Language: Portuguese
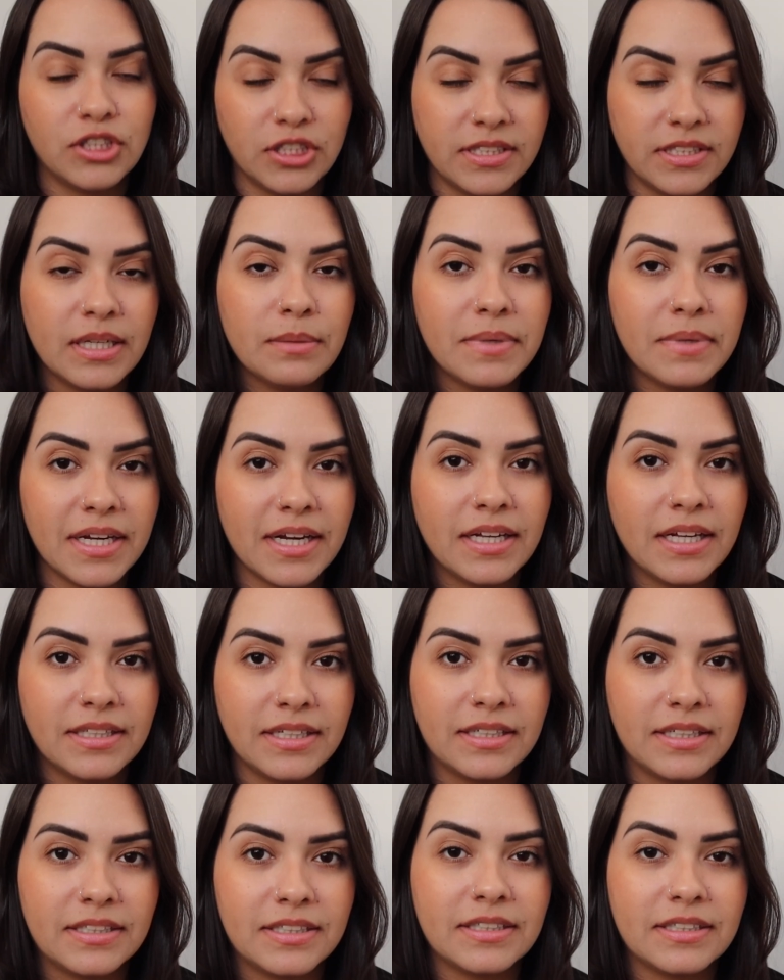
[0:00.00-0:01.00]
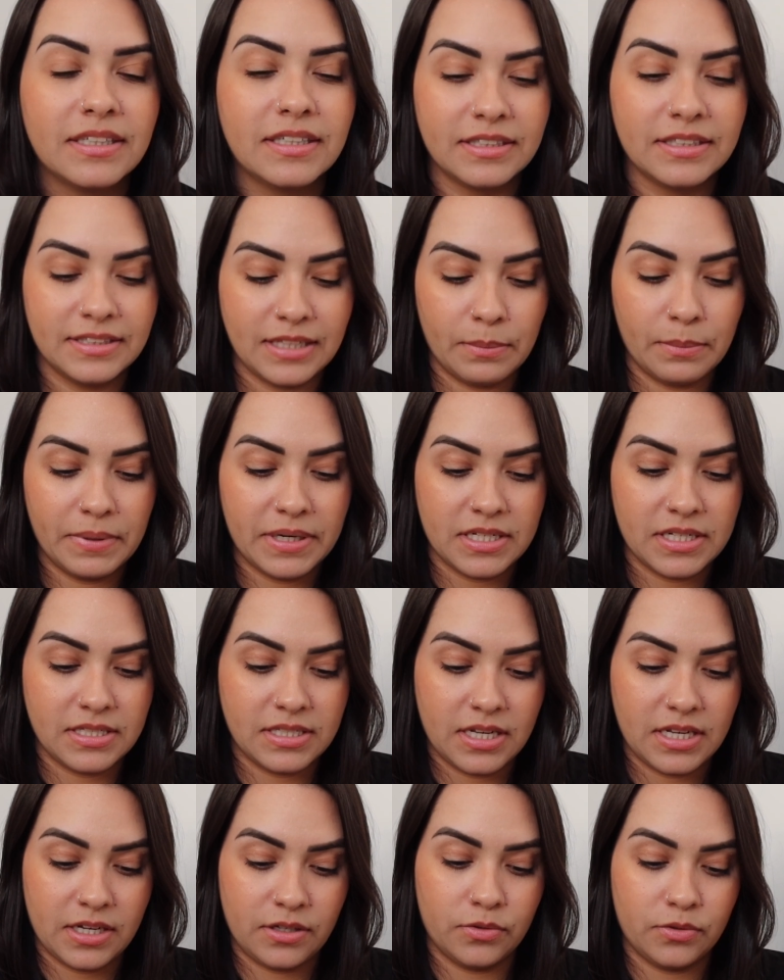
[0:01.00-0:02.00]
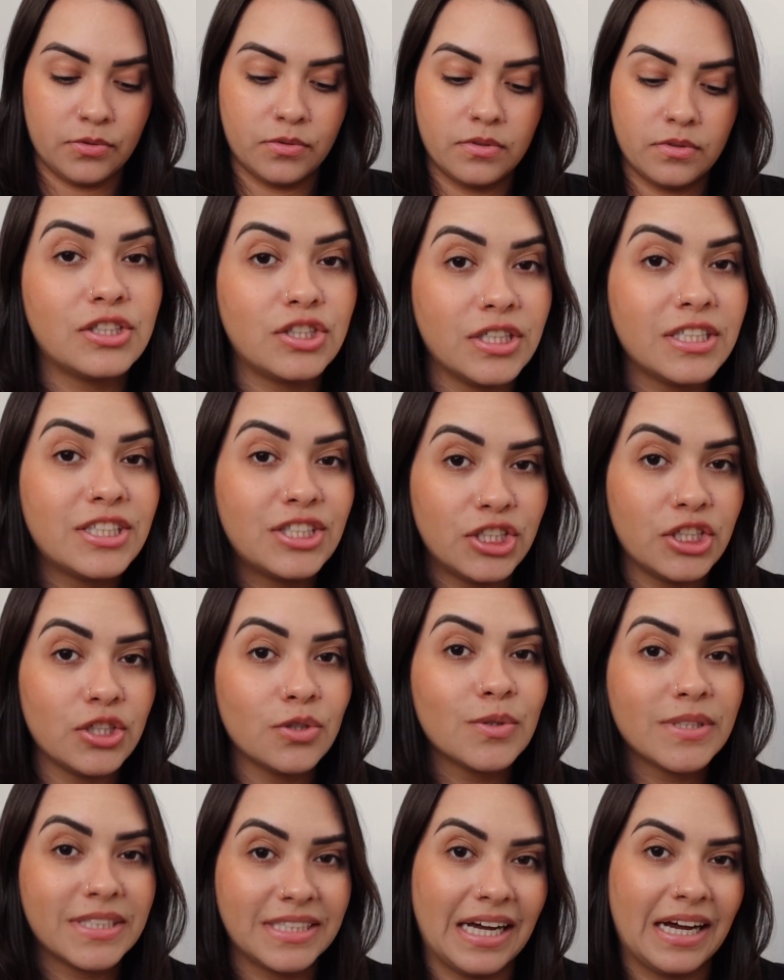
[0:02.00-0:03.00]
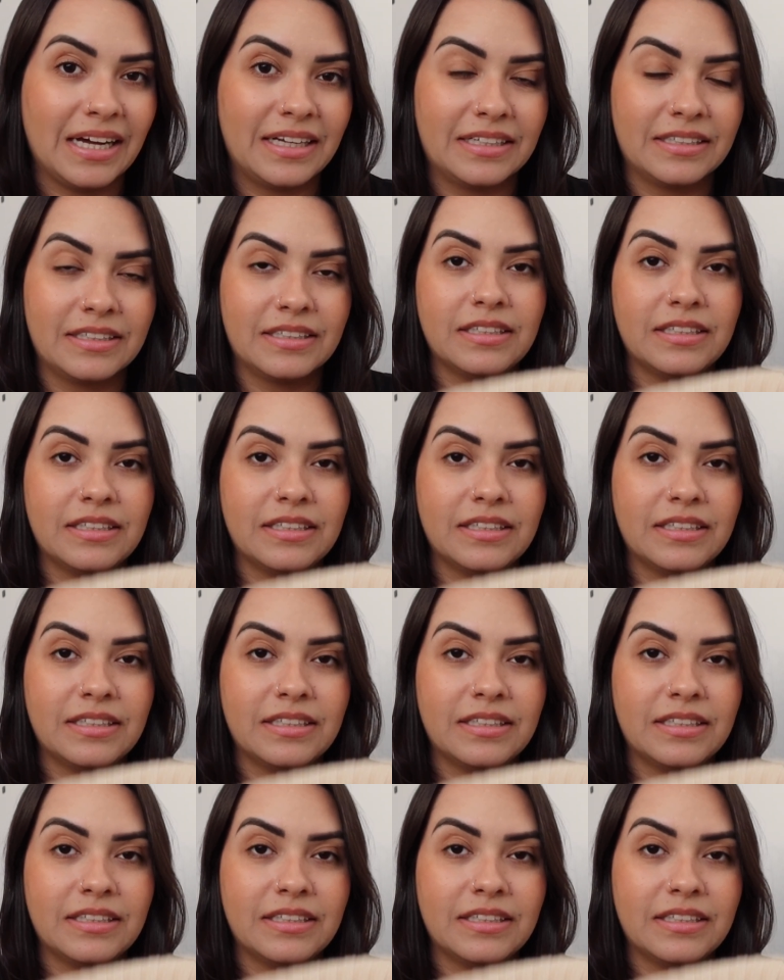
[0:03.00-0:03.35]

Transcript: sem brincadeira, tá parecendo estilo Zara.